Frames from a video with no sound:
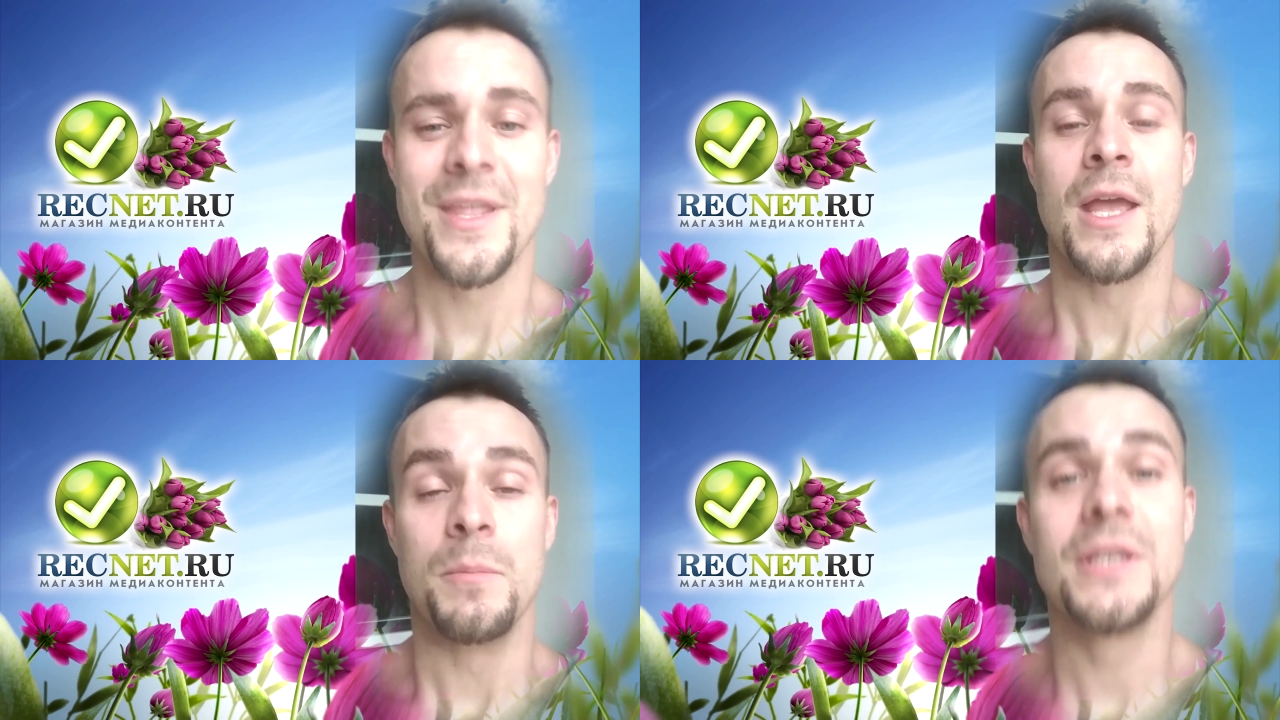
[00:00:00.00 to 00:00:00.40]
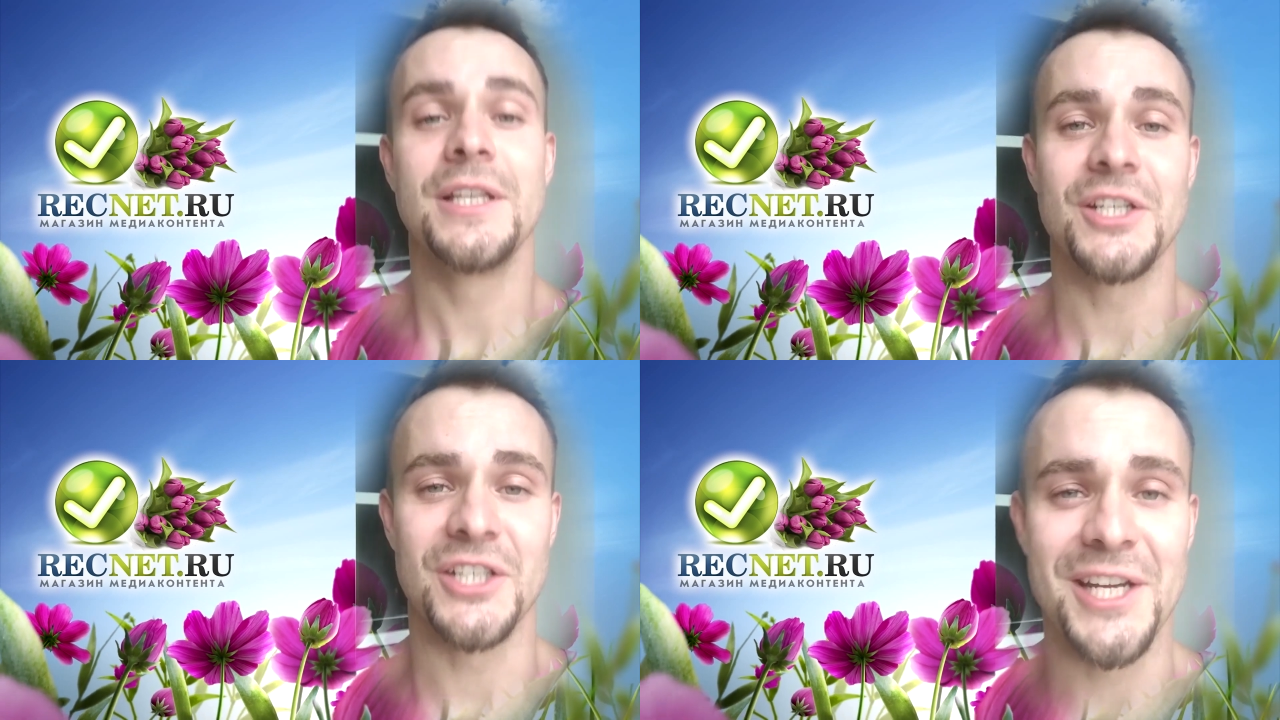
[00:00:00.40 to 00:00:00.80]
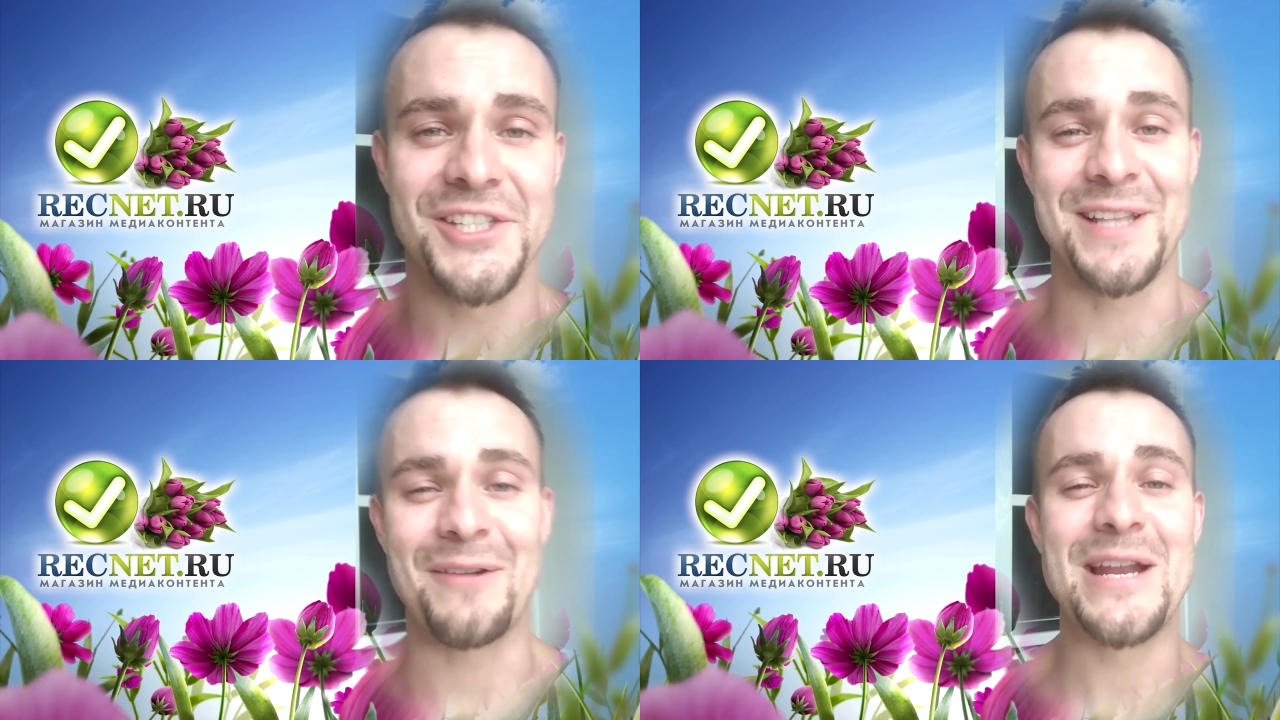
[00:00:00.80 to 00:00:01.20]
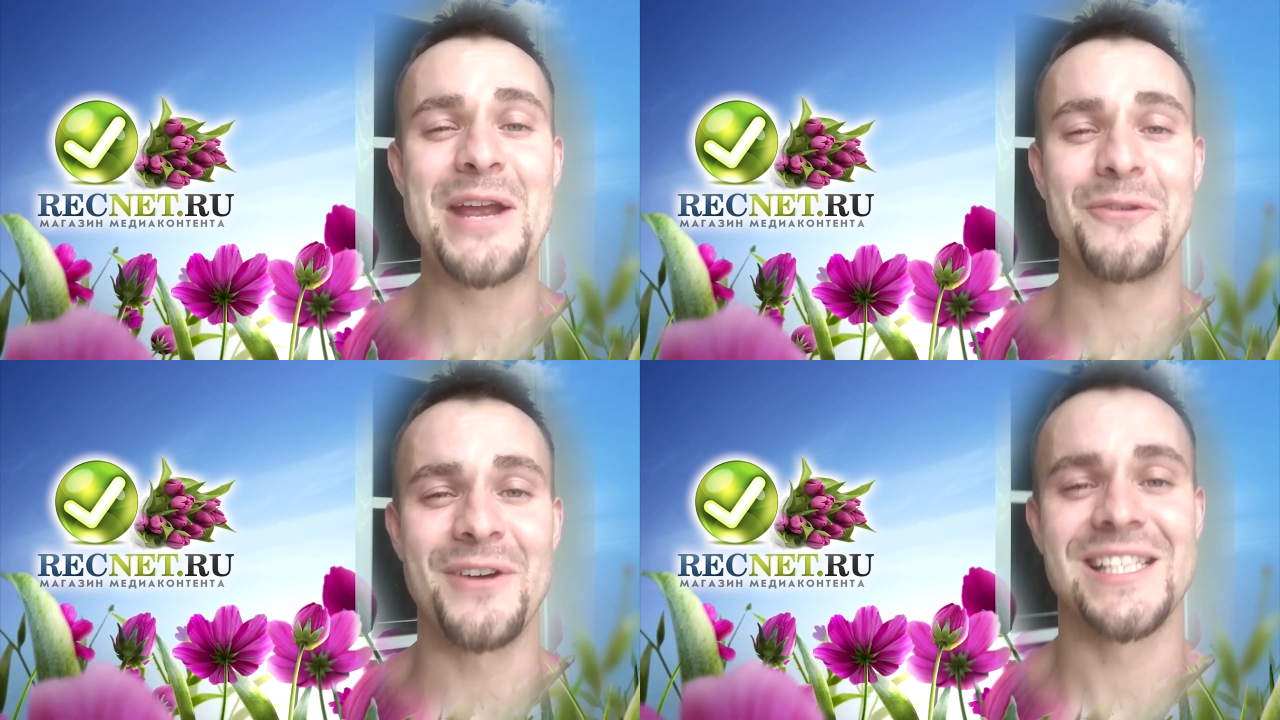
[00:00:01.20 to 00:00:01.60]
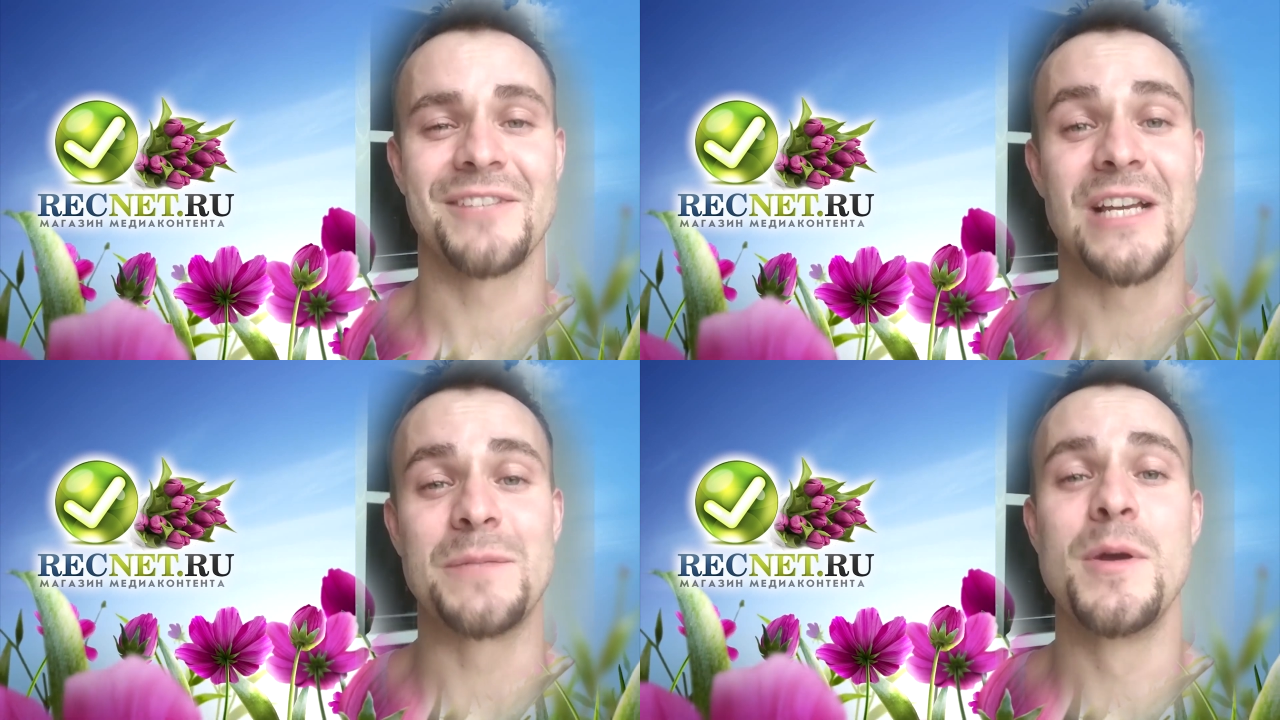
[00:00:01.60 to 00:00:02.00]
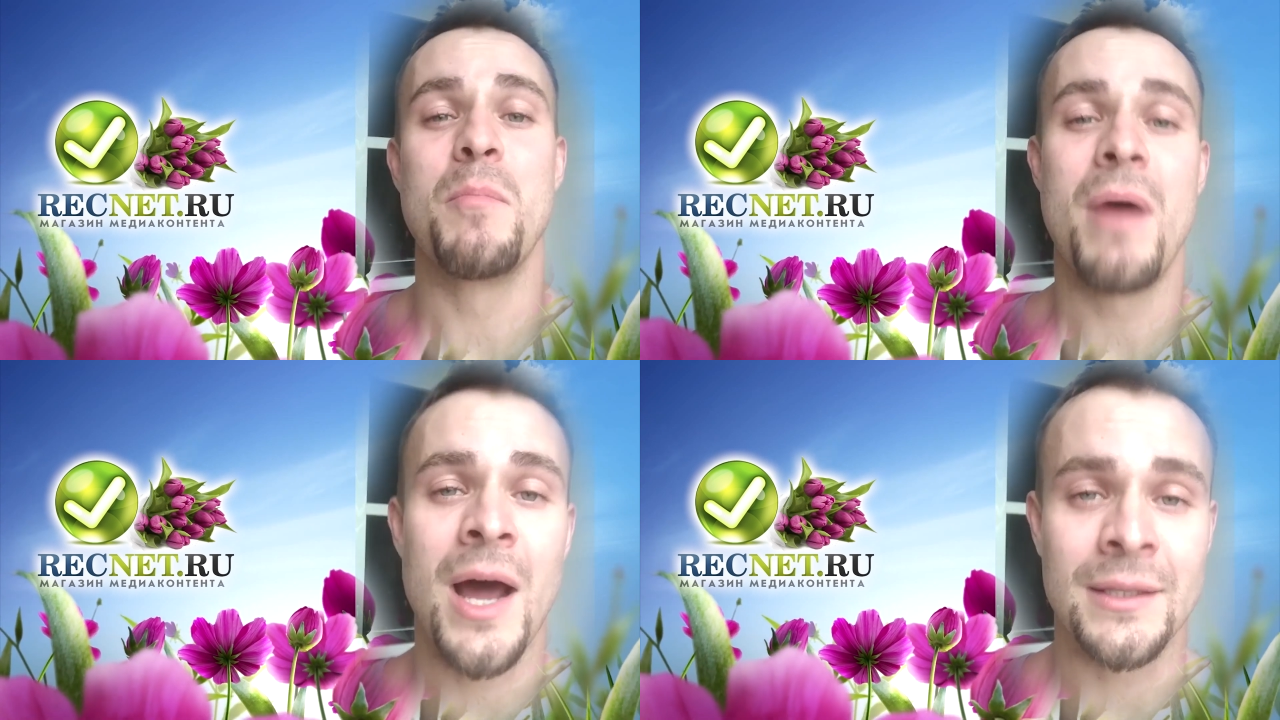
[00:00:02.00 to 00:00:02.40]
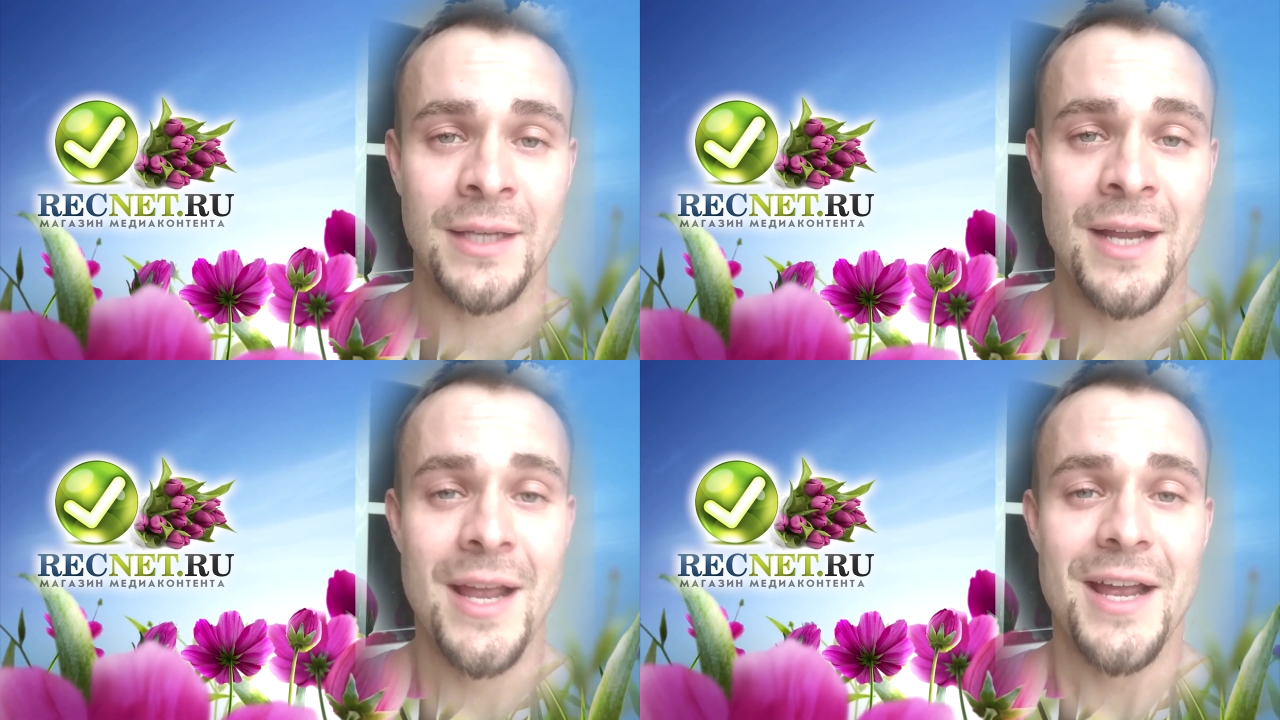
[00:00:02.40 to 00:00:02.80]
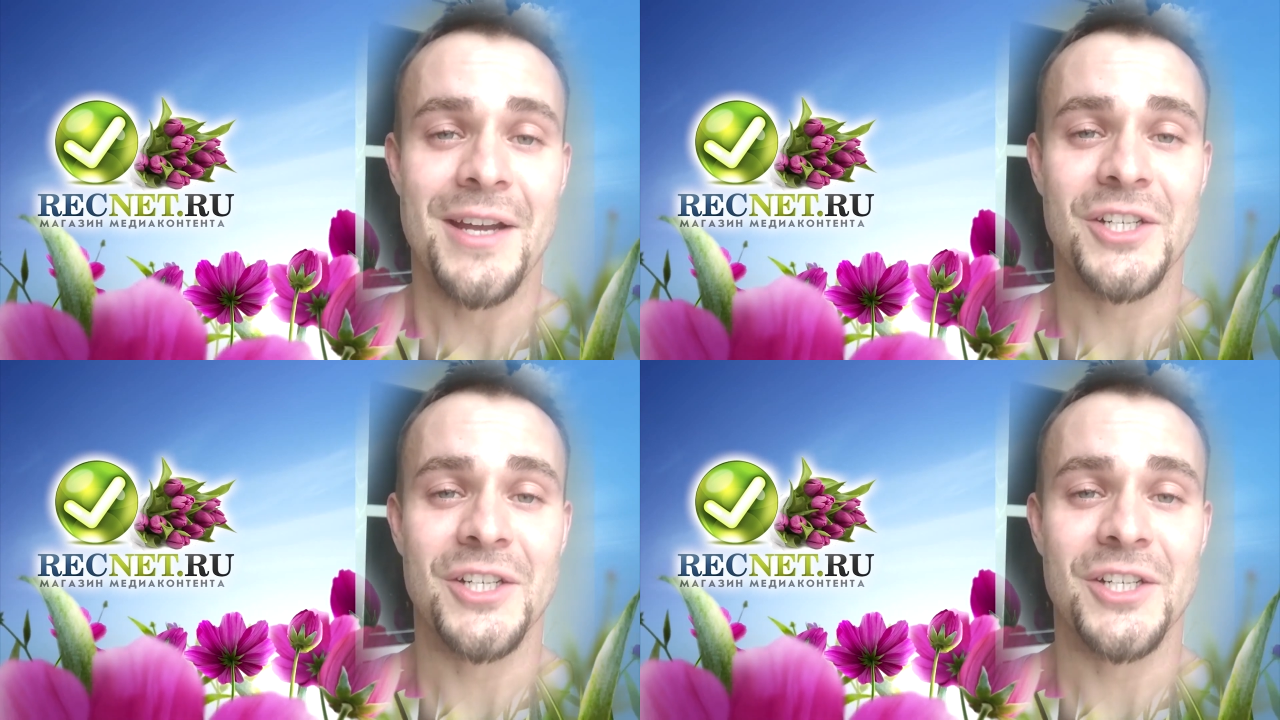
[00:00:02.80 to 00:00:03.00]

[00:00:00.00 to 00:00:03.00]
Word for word: Милые женщины, поздравляю вас с 8 марта.